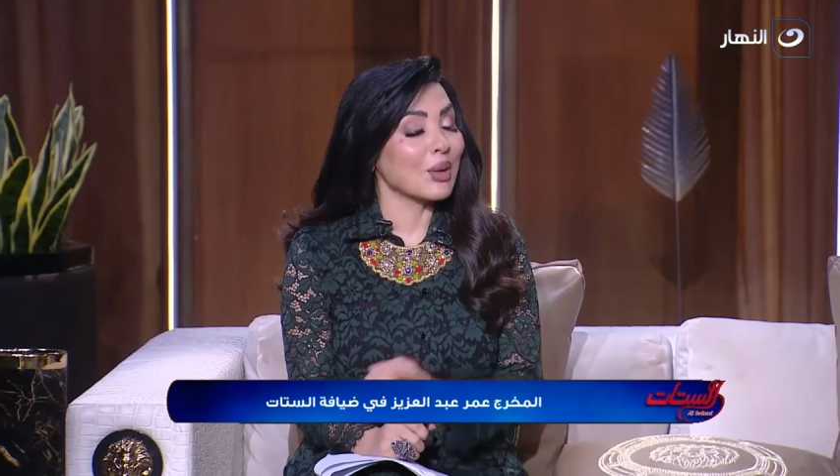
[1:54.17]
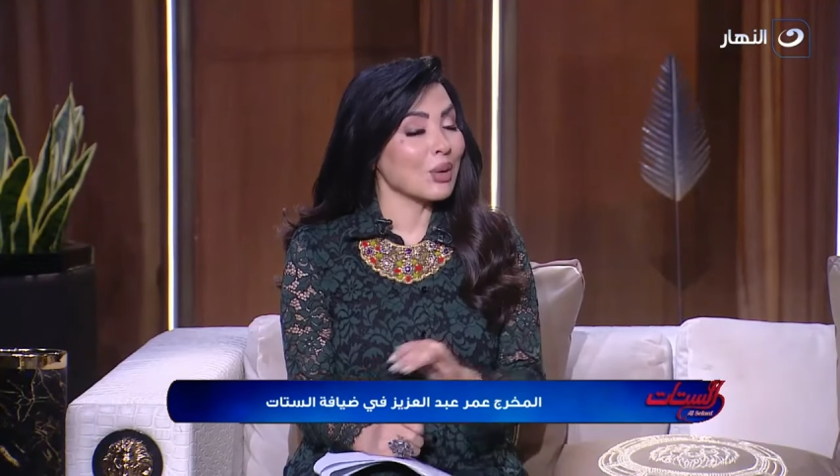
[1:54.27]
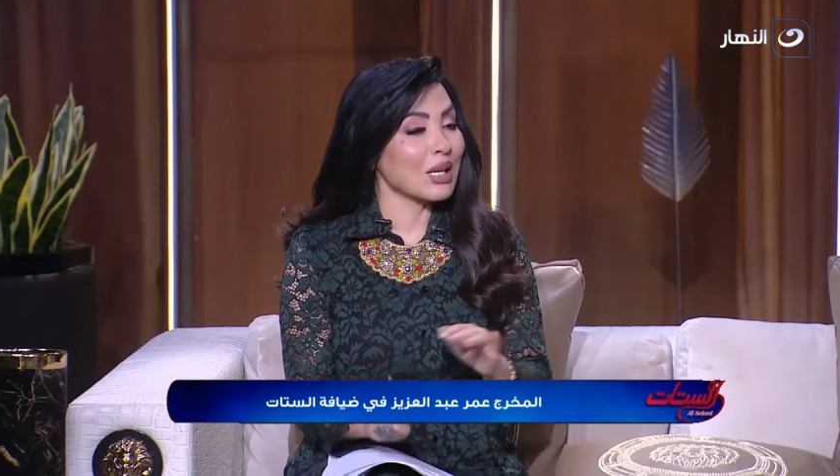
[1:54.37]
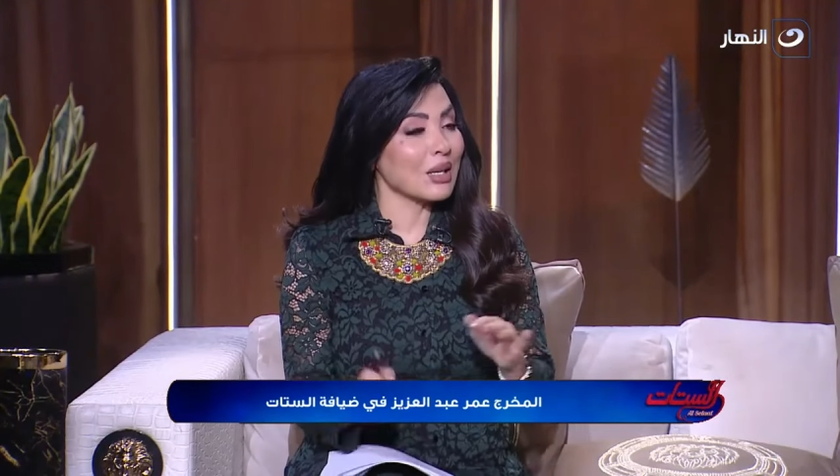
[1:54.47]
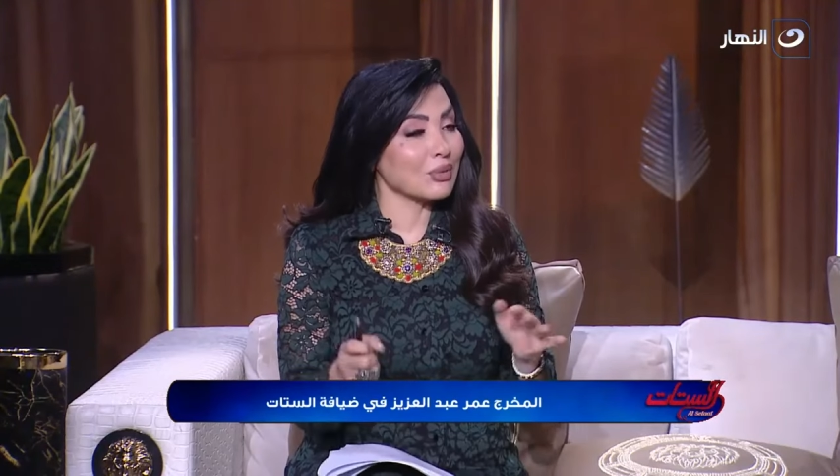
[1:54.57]

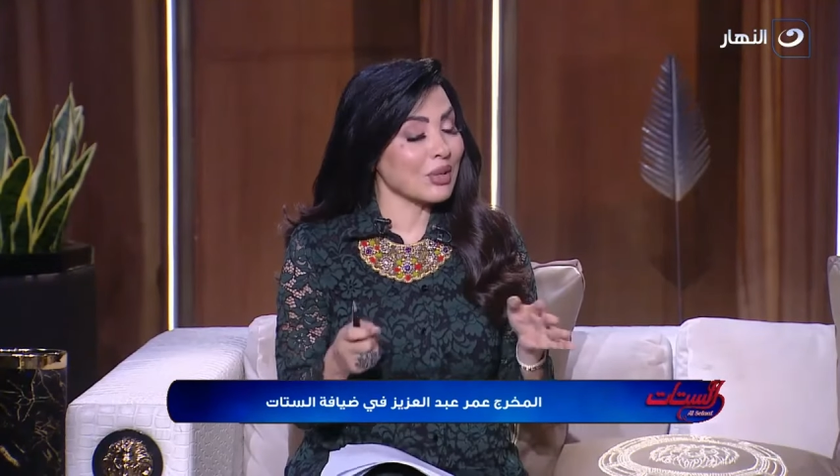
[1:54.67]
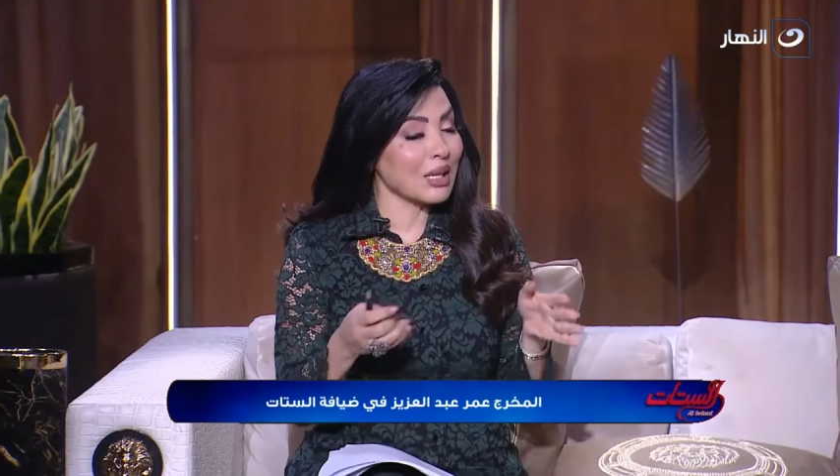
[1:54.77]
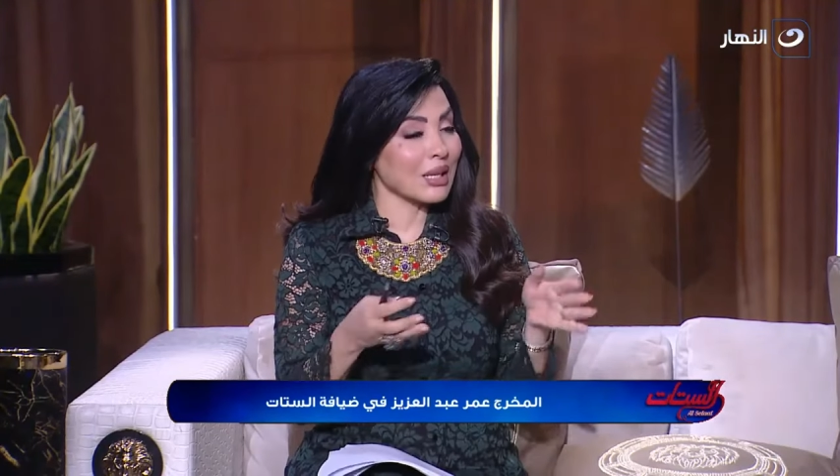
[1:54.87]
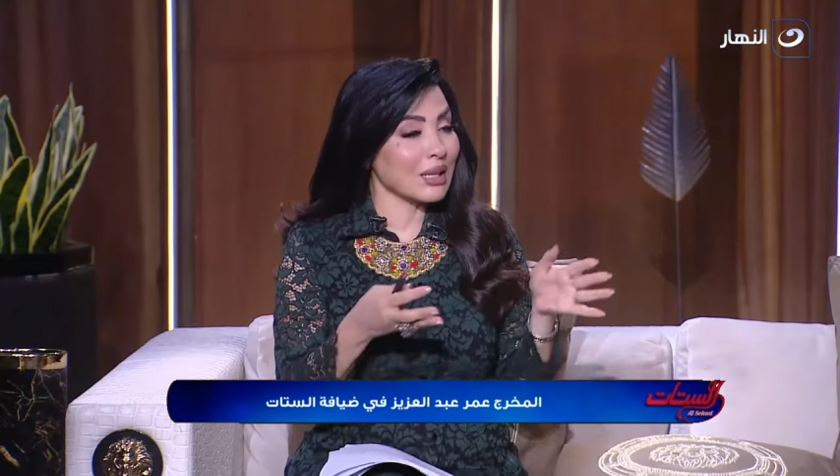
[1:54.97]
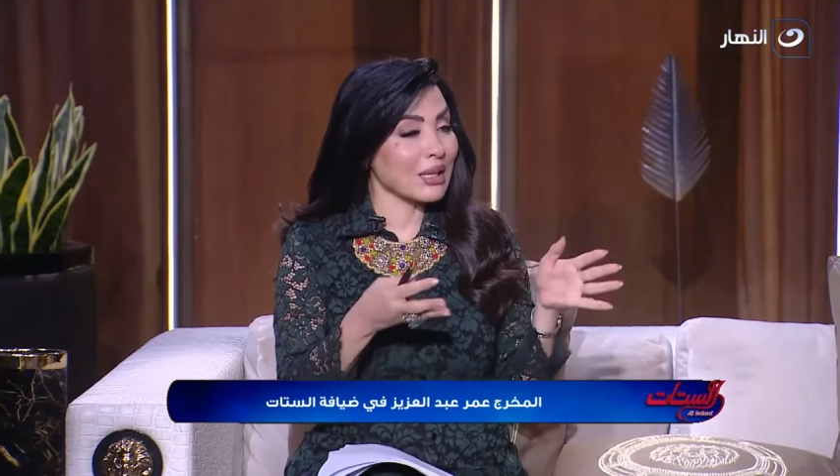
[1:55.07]
قول لي
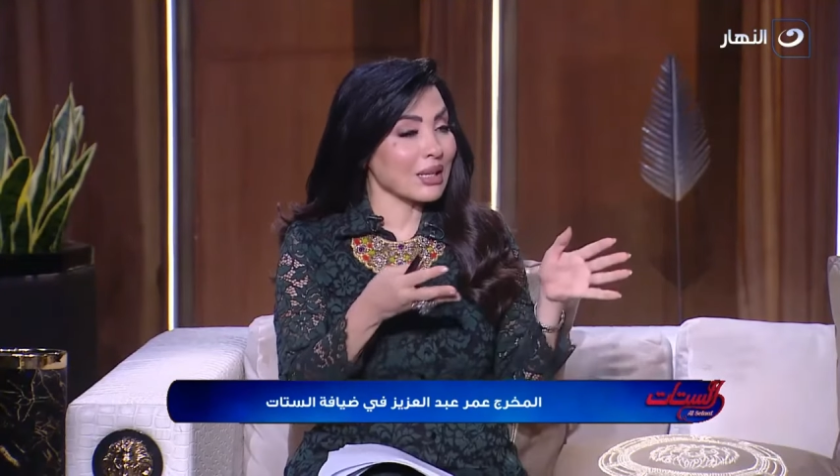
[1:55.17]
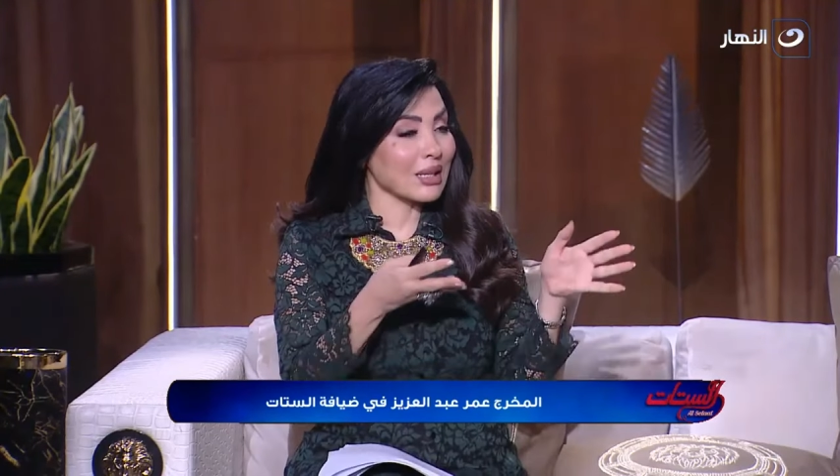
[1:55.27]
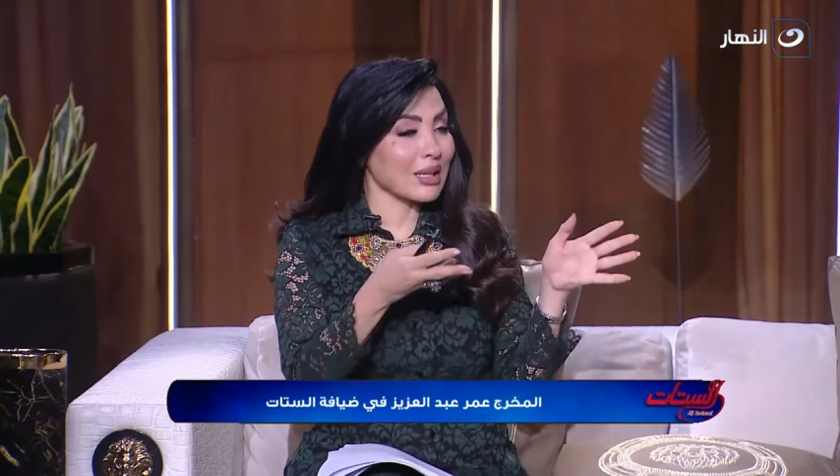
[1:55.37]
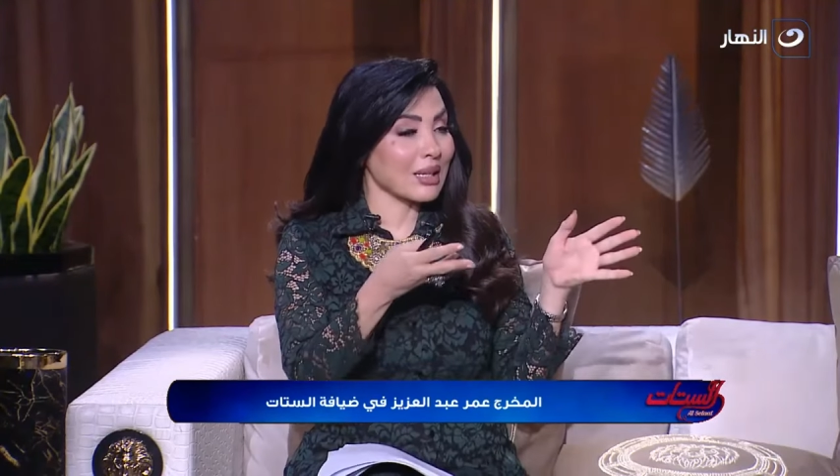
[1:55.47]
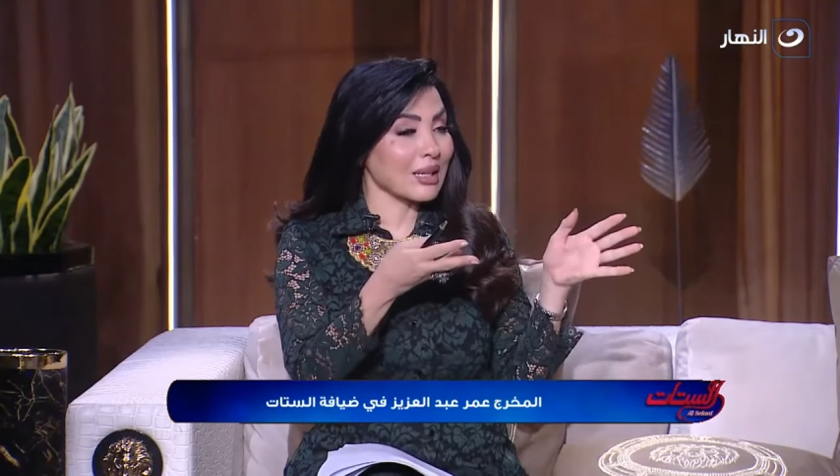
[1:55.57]
في آه،